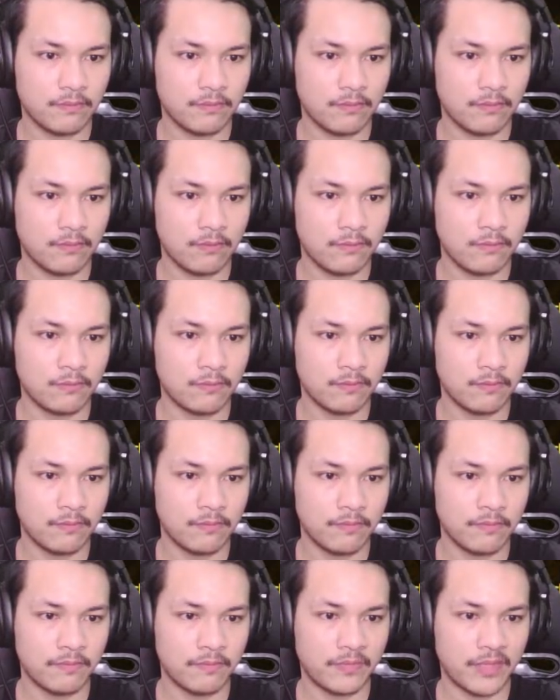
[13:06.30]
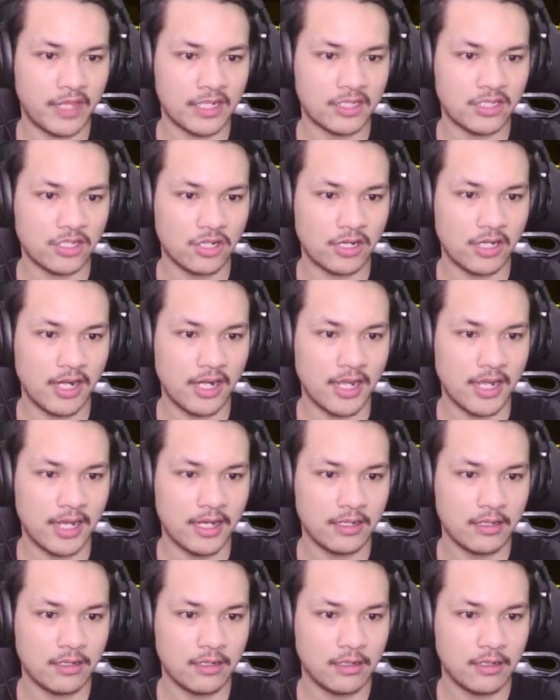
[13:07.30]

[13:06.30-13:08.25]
Hmm, hmm, headshot hilang kan